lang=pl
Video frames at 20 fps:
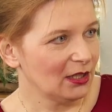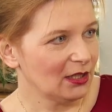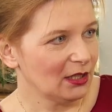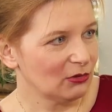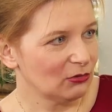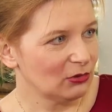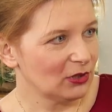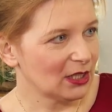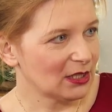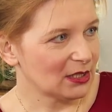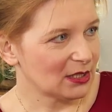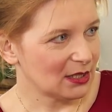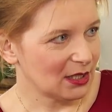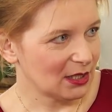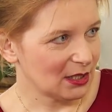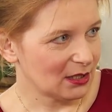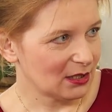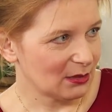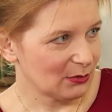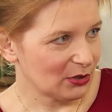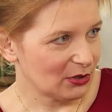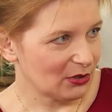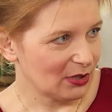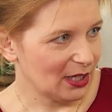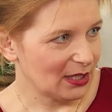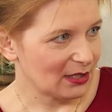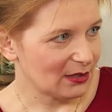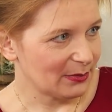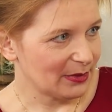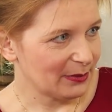ejakulacja razem z
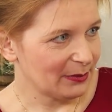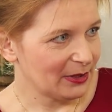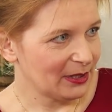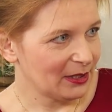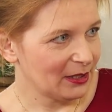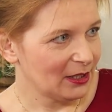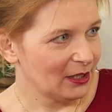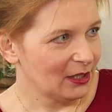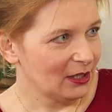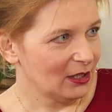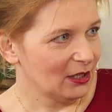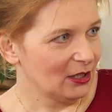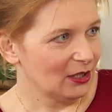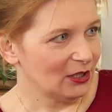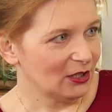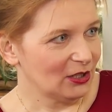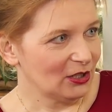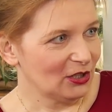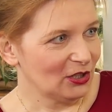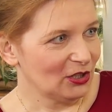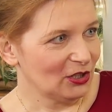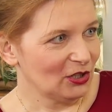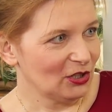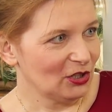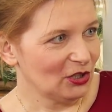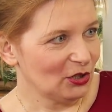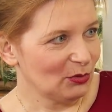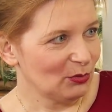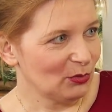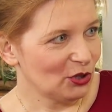orgazmem.
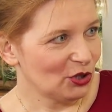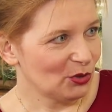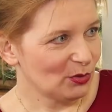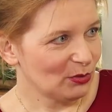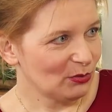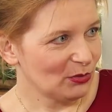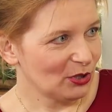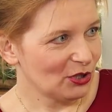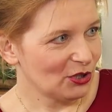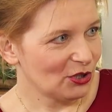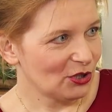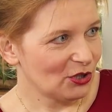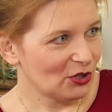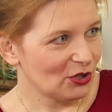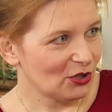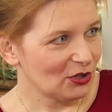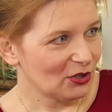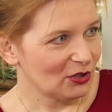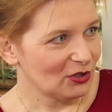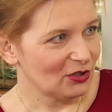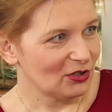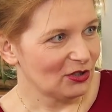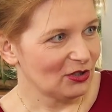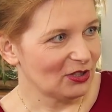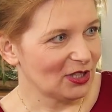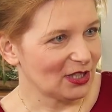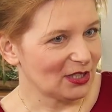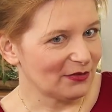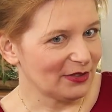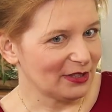E, możemy mieć e,
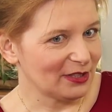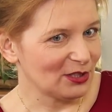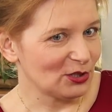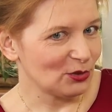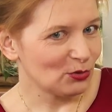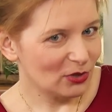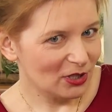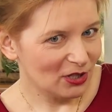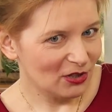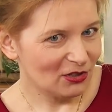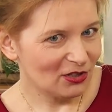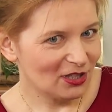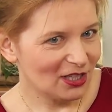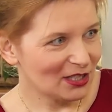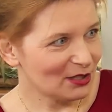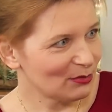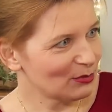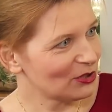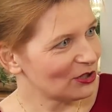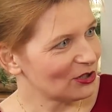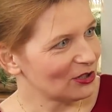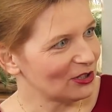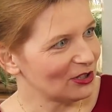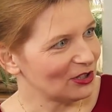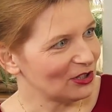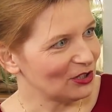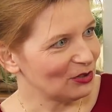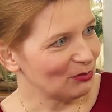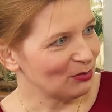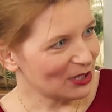tak zwany suchy orgazm,
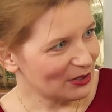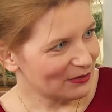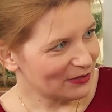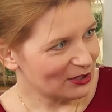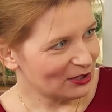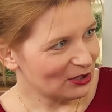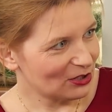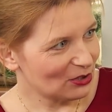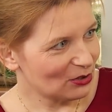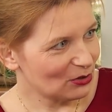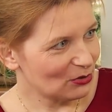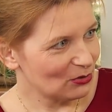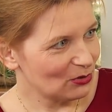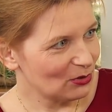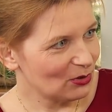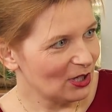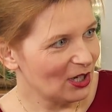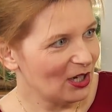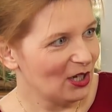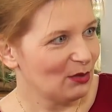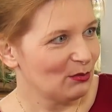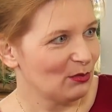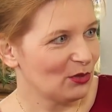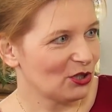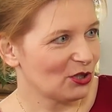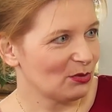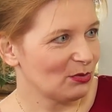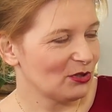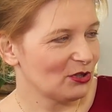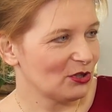czyli bez wytrysku.
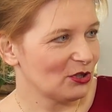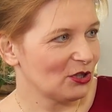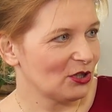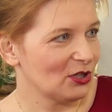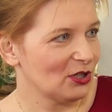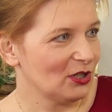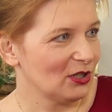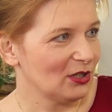Może być